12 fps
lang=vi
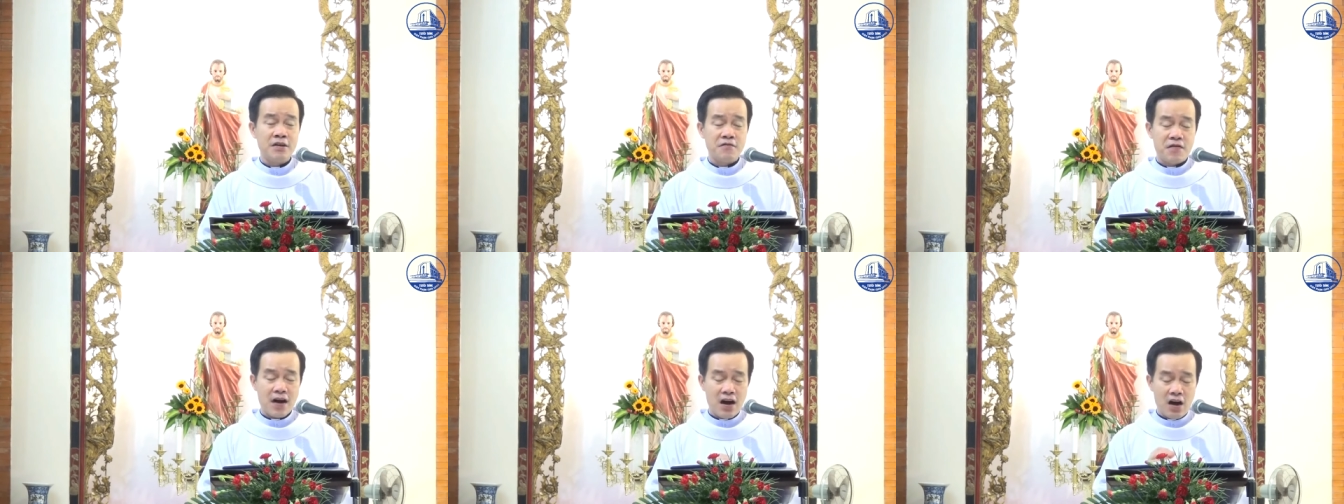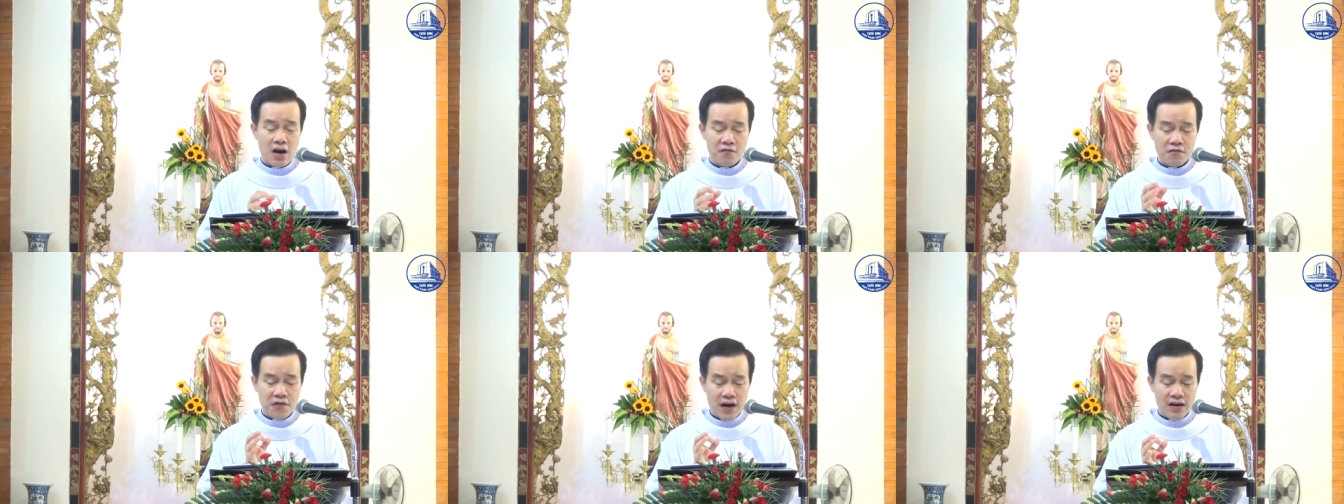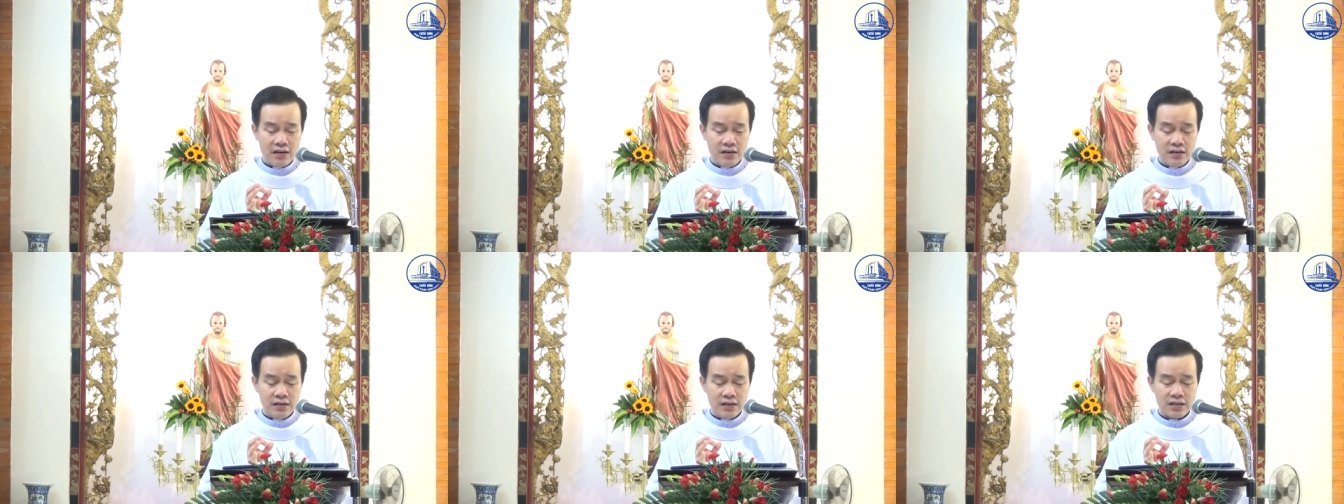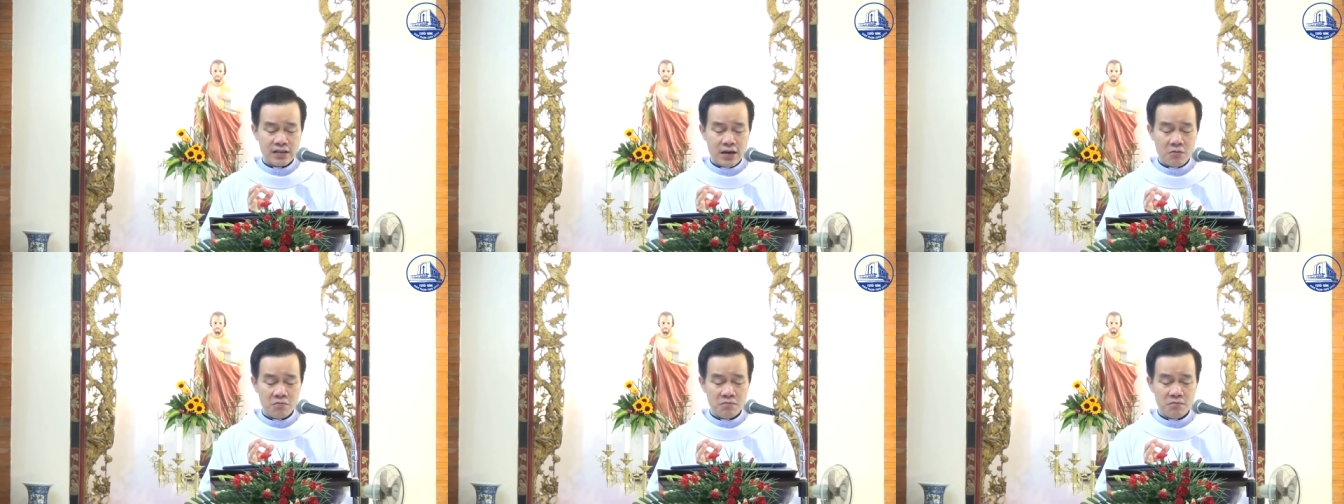và họ vẫn
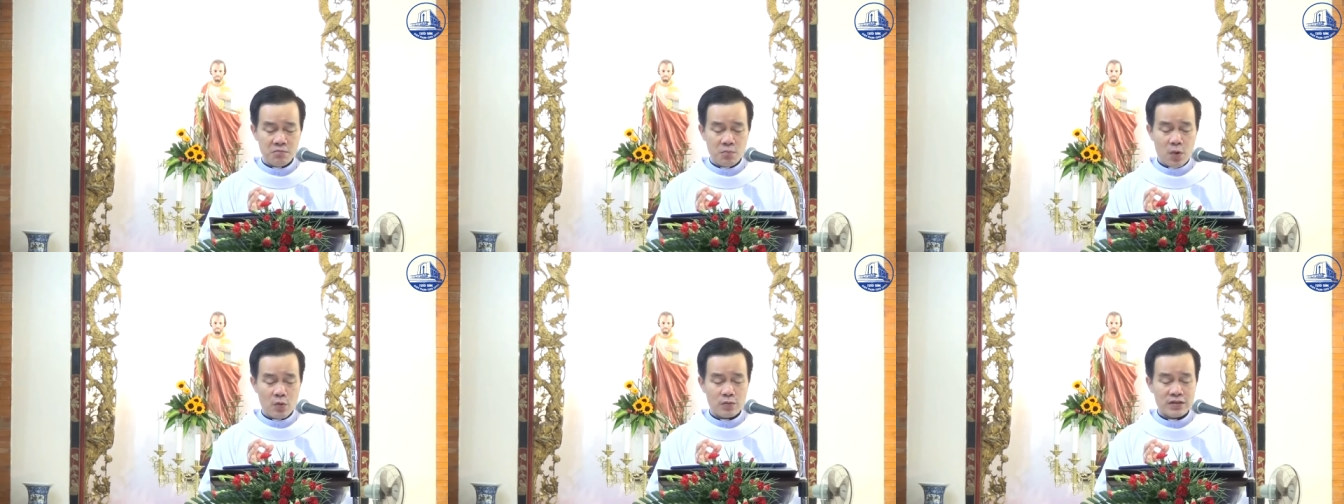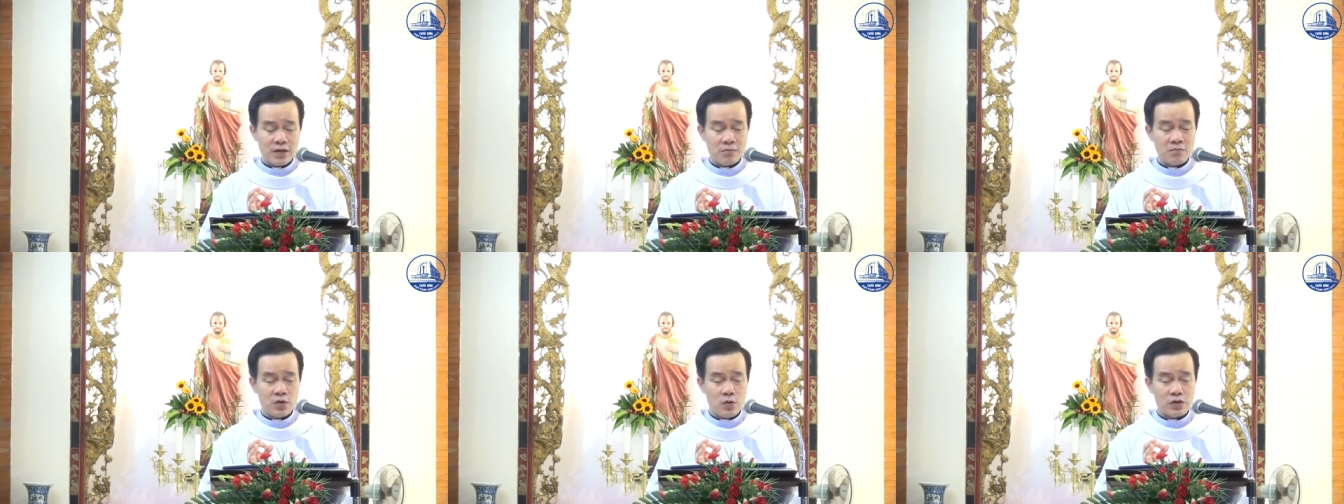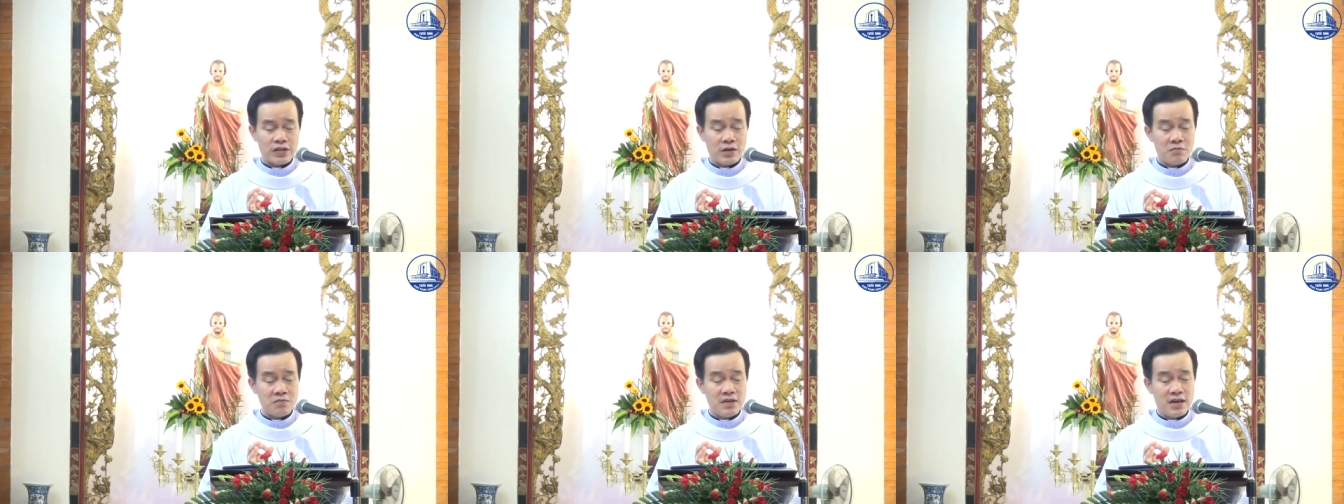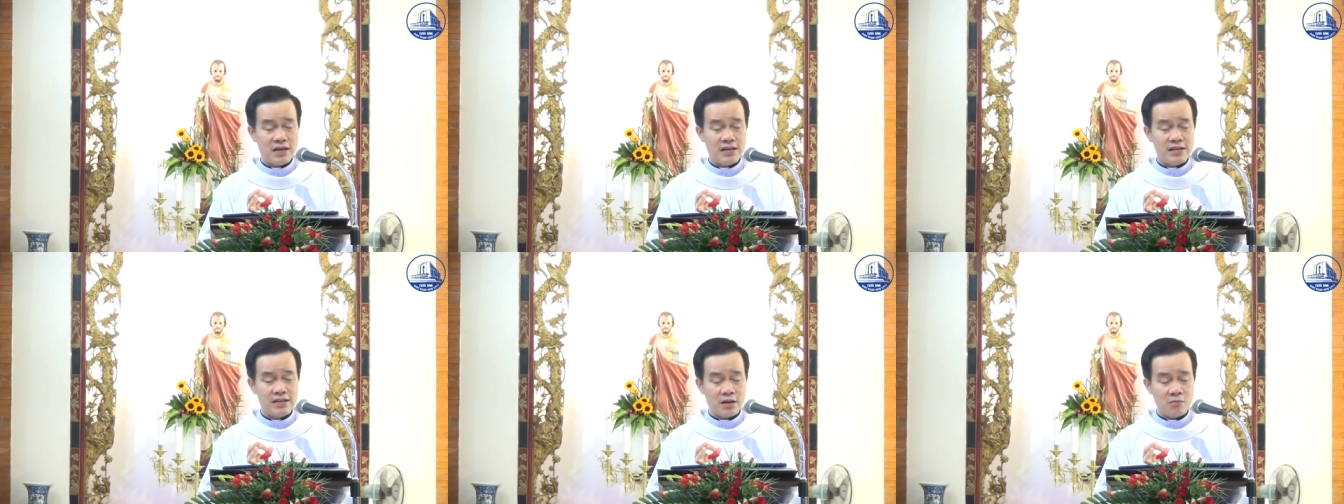sống một sống cuộc sống
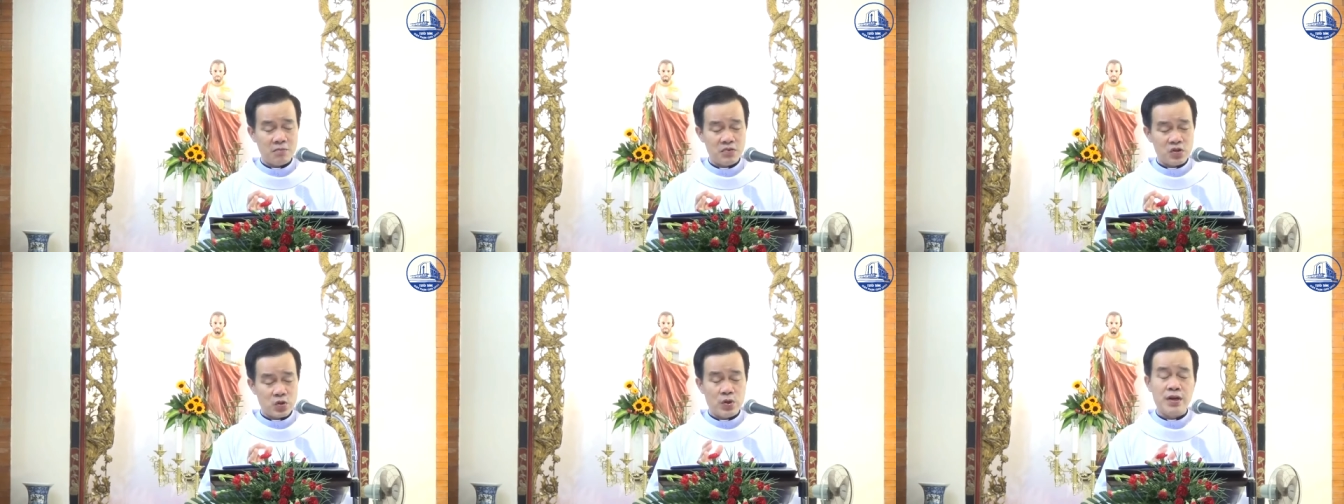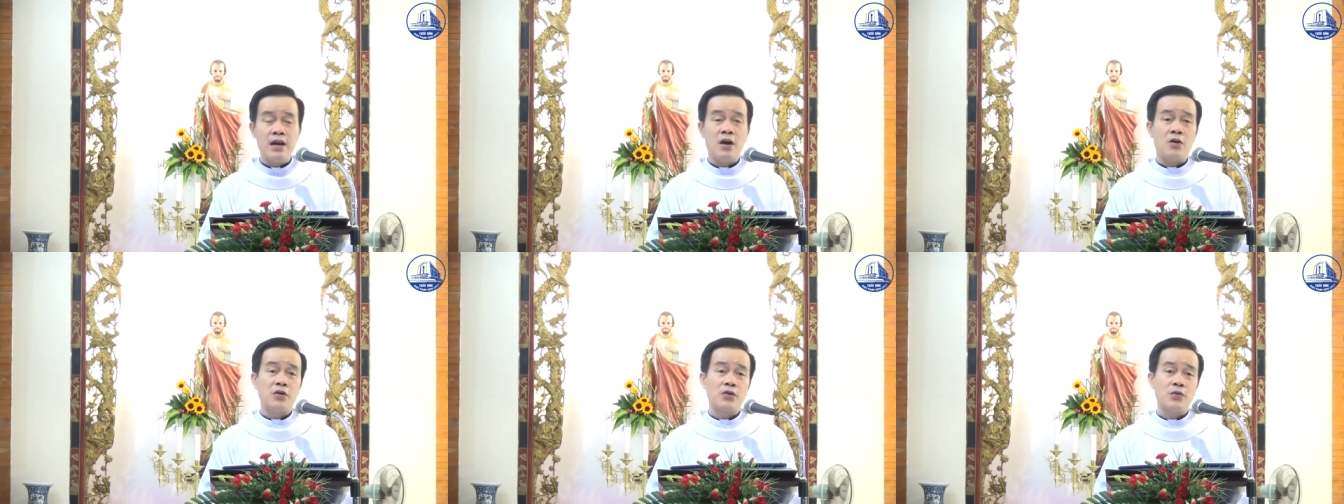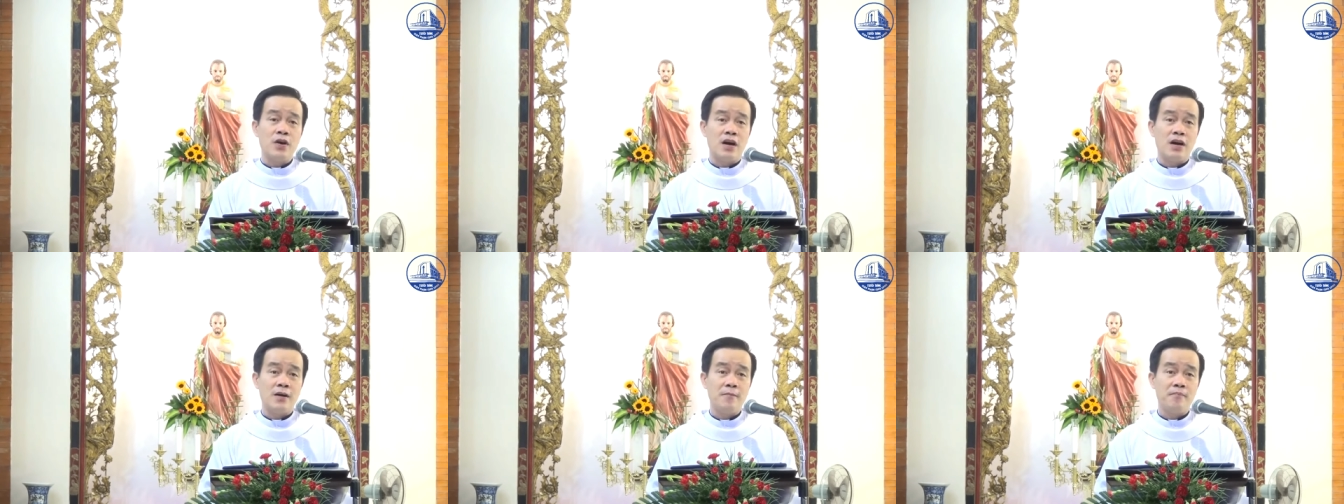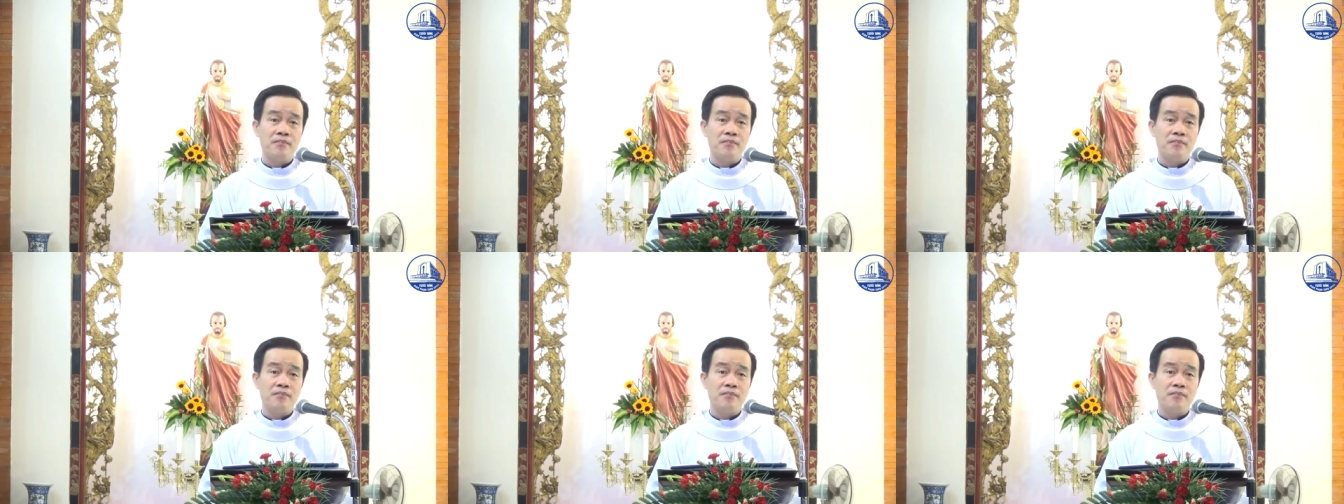đời sống suy đồi của họ